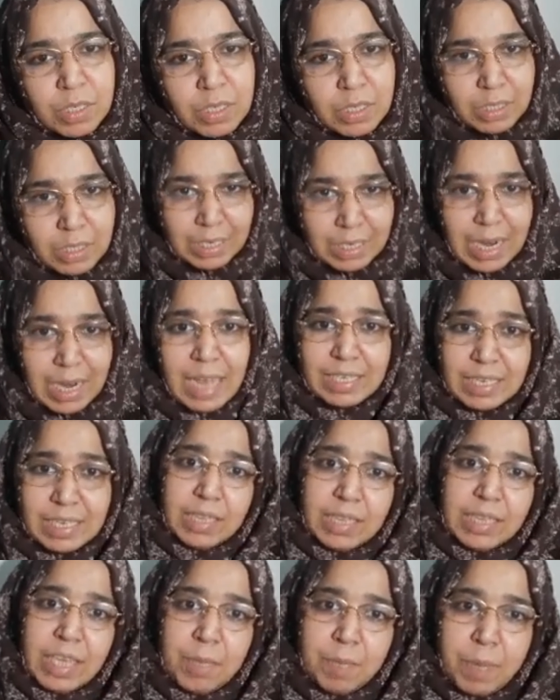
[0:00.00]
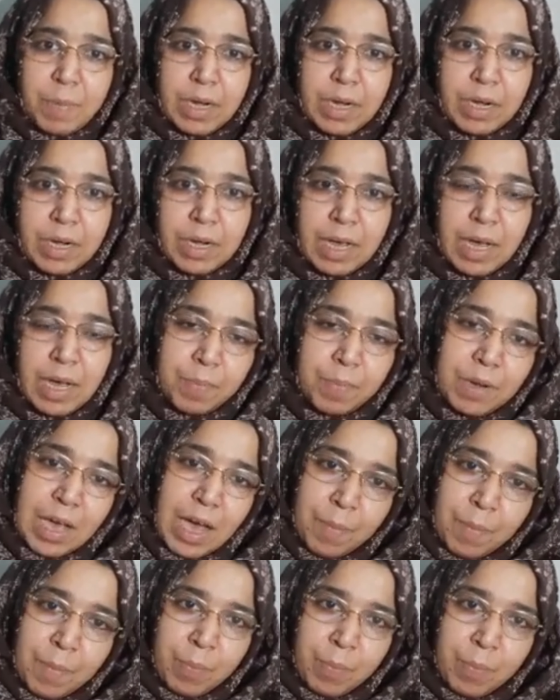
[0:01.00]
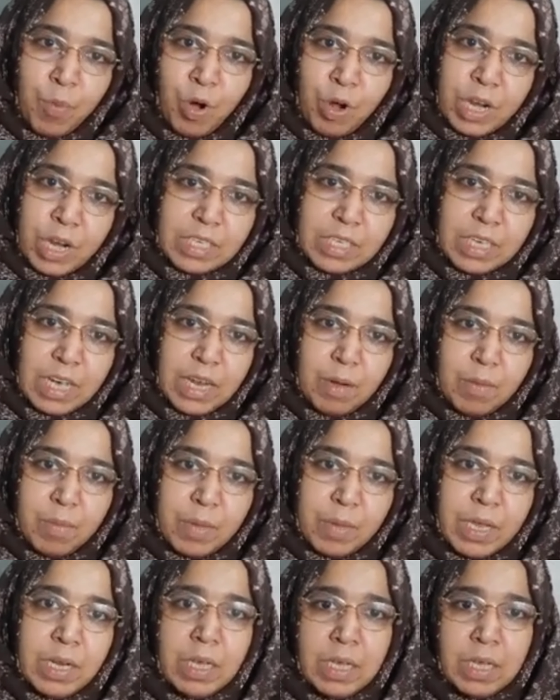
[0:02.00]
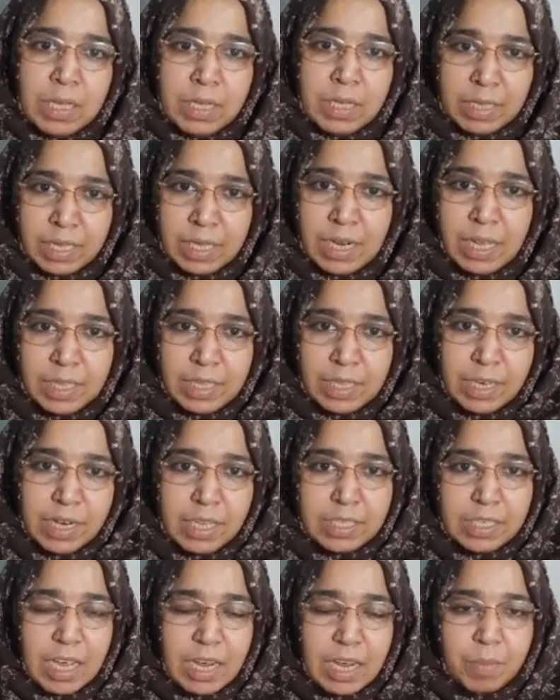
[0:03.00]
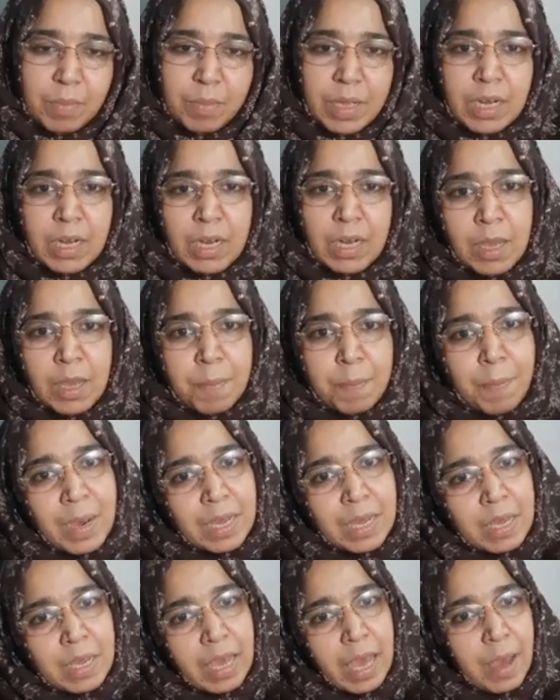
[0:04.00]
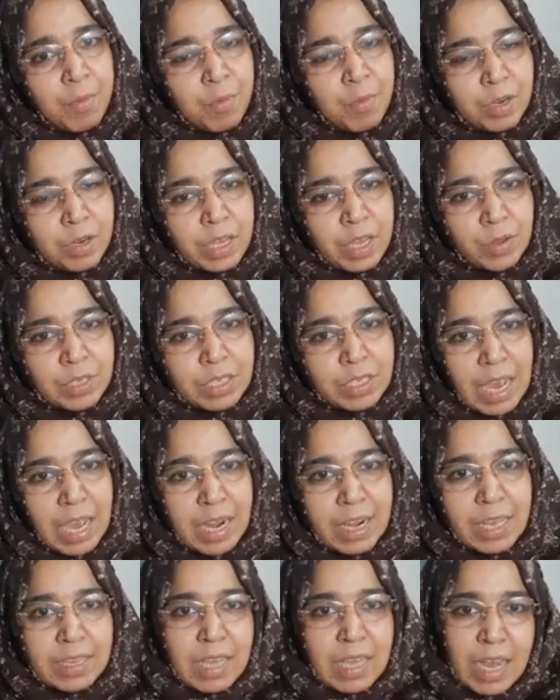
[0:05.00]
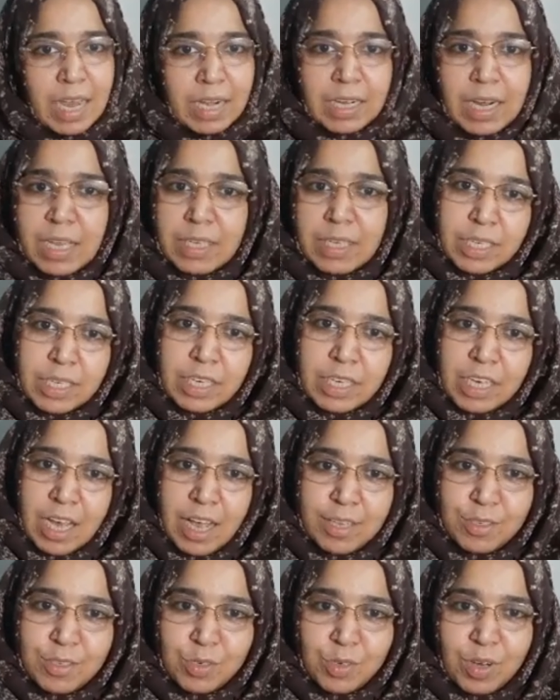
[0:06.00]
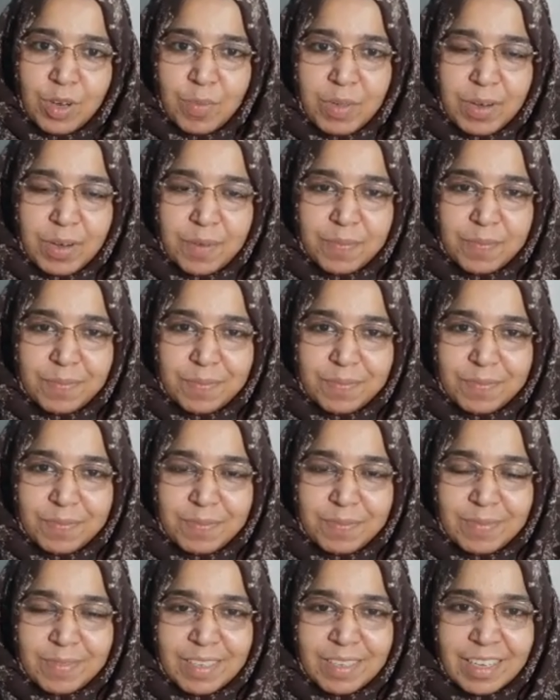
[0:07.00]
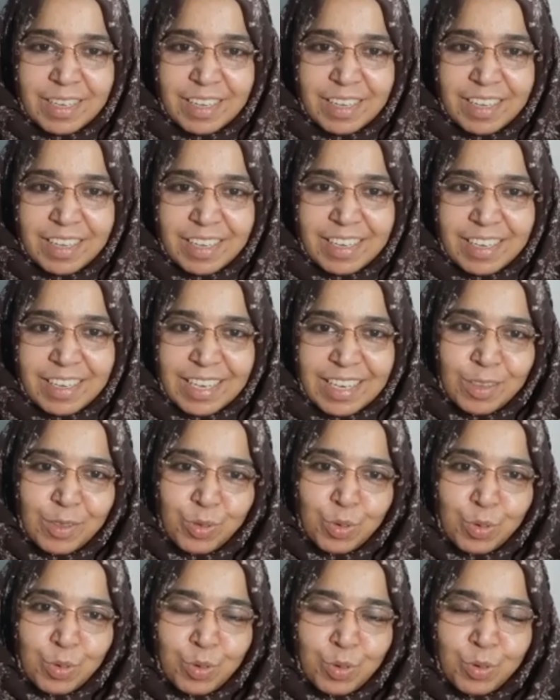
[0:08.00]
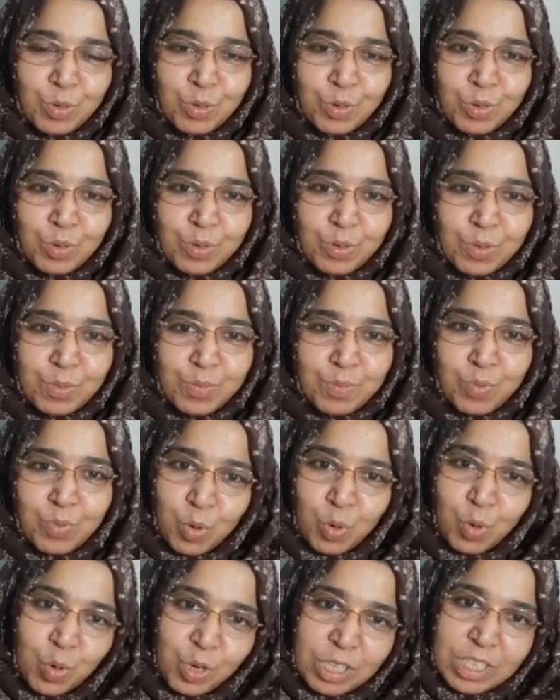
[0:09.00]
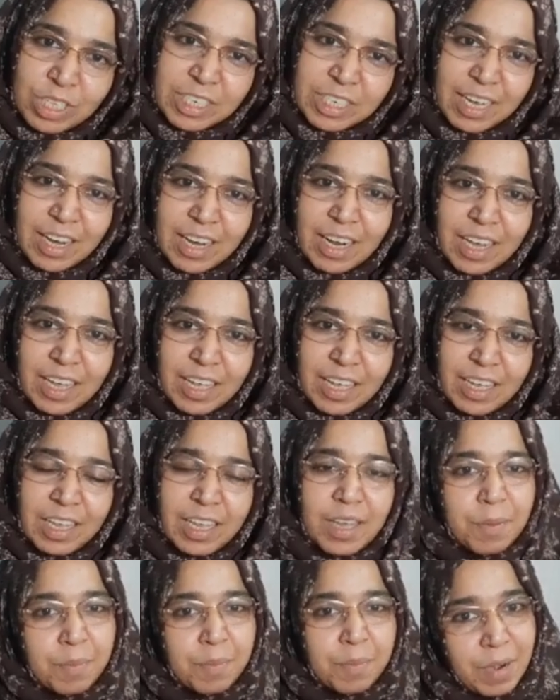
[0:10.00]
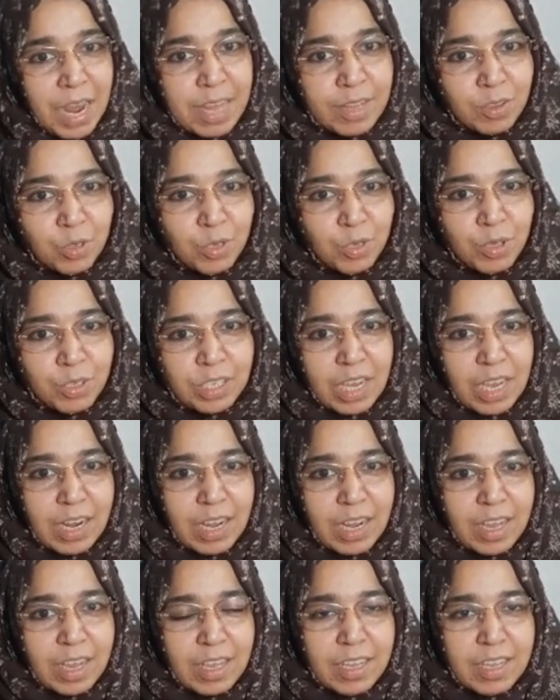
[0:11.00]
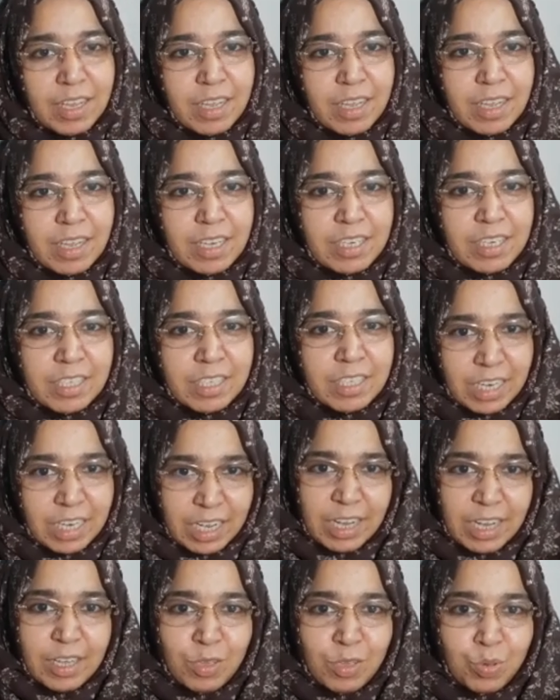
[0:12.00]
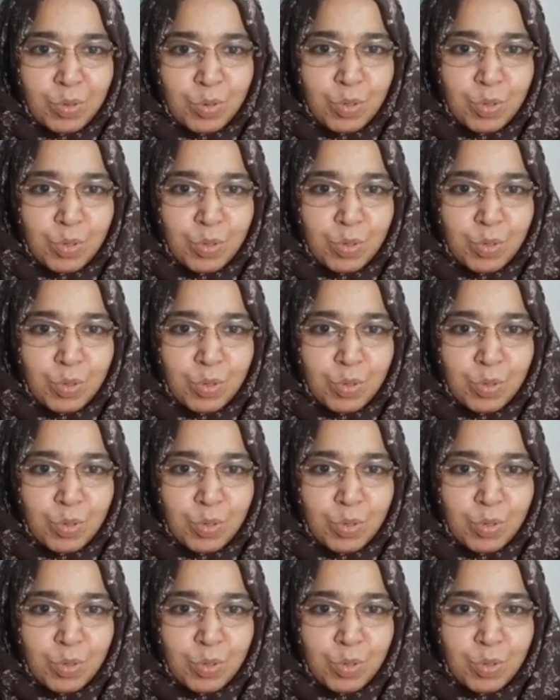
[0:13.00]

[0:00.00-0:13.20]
না জানতেই পারেন আপনি আবার পরে জানবেন ধীরে ধীরে জানবেন বা এমন কেউ জানে তার কাছ থেকে সাহায্য নেবেন কিন্তু ভুল জানা ভ্রান্ত জানা সেটা কিন্তু